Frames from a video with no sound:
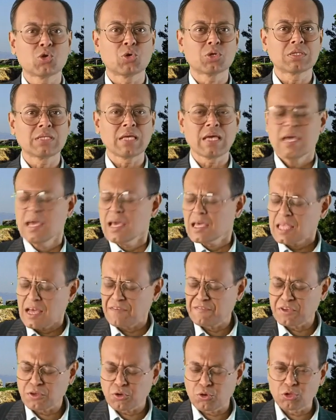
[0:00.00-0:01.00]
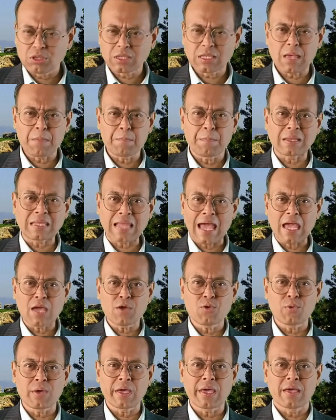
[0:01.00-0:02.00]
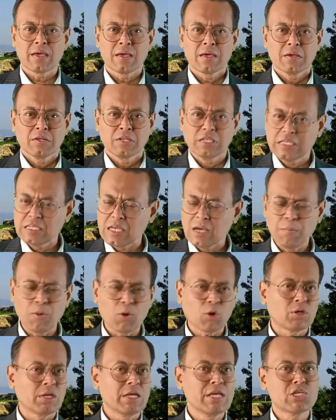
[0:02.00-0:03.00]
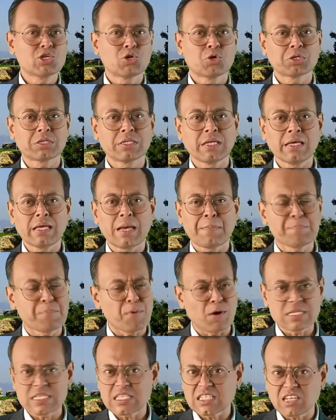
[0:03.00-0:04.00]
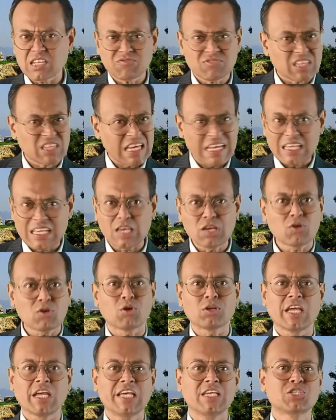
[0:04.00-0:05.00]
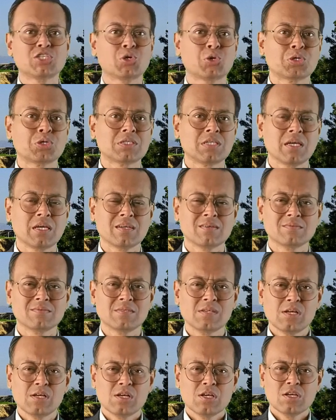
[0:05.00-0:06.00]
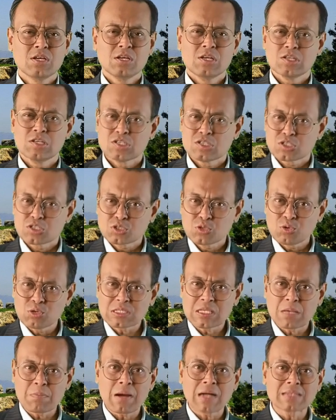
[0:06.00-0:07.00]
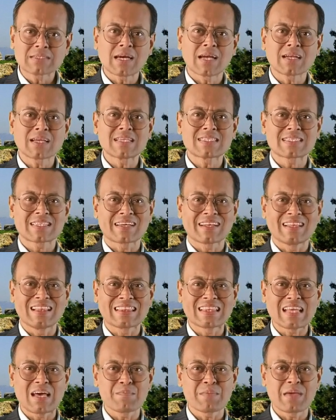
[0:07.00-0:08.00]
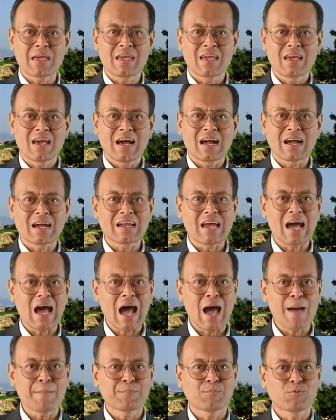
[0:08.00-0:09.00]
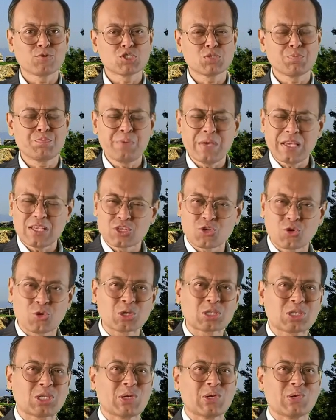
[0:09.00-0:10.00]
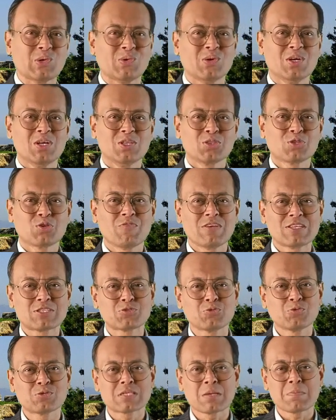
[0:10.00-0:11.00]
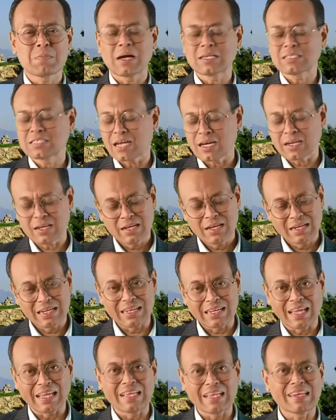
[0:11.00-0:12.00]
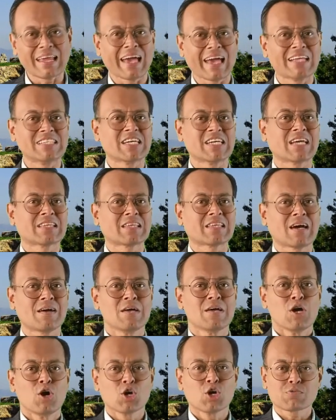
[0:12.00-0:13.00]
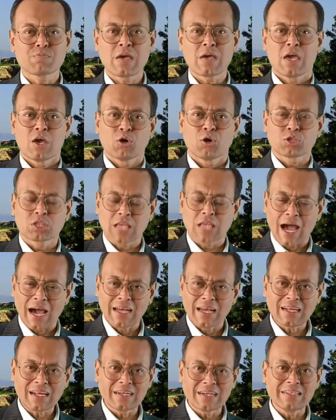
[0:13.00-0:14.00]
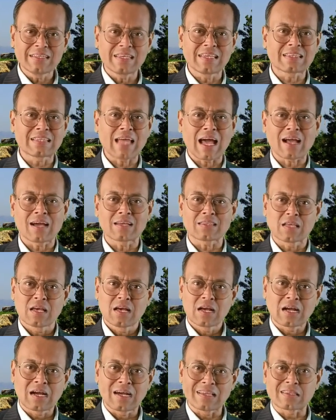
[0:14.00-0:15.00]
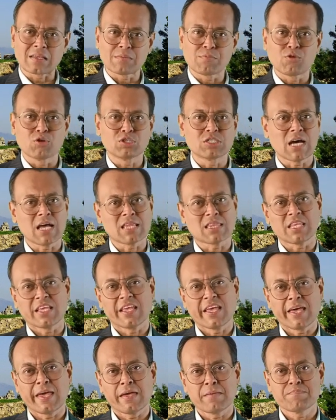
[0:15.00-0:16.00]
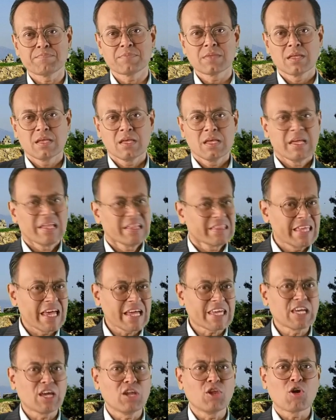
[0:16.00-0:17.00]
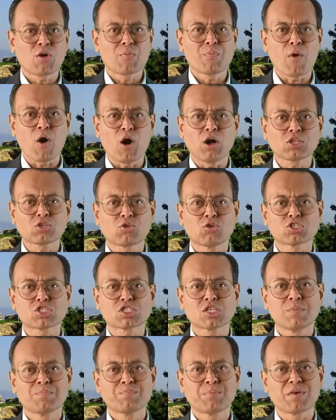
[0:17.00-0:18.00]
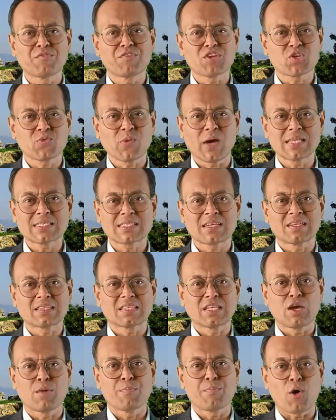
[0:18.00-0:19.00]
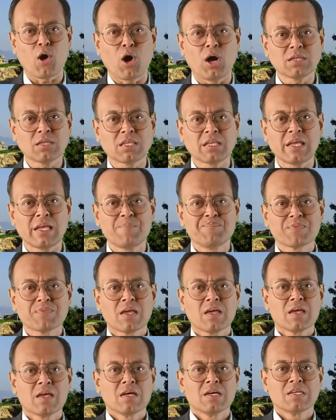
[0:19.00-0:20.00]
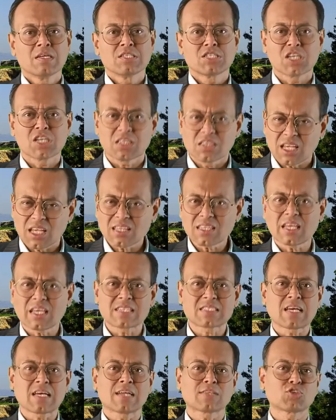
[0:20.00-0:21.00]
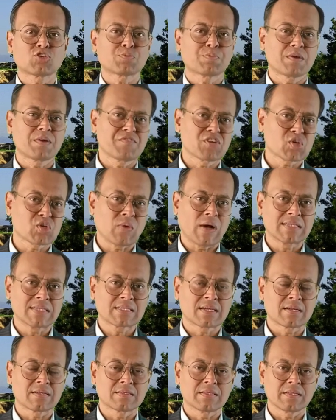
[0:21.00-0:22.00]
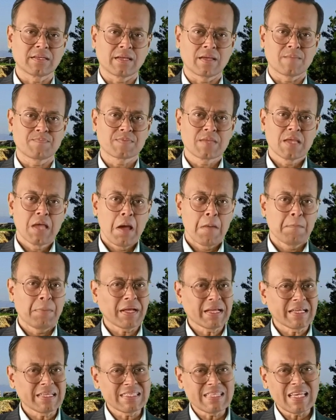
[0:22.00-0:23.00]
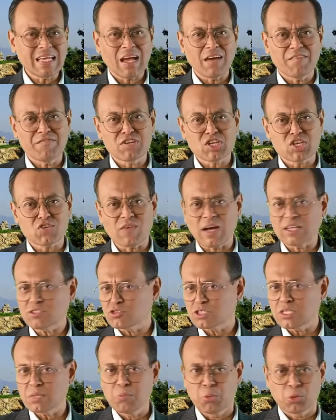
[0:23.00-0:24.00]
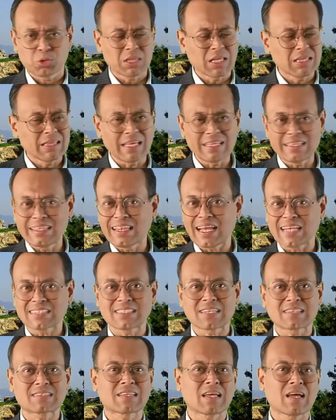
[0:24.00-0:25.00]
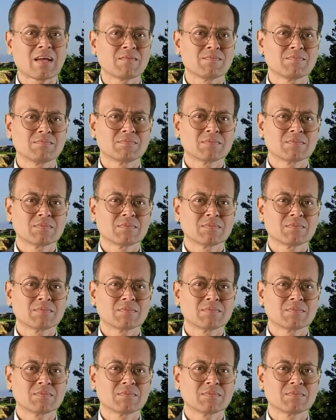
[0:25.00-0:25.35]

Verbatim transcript: जोड़ते या फिर खुद के बनाए हुए नियमों को नहीं जोड़ते या पॉजिटिव थिंकिंग को नहीं जोड़ते सुसमाचार की सरलता में अगर आप कुछ भी जोड़ते हो तो वह सुसमाचार नहीं रह जाता उसमें उद्धार करने की ताकत खत्म हो जाती है देखिए लोग बहुत कुछ पर विश्वास करते हैं बहुत ही शिद्दत के साथ उस पर विश्वास करते हैं पर किसी का विश्वास उसे मुक्ति नहीं दिला सकता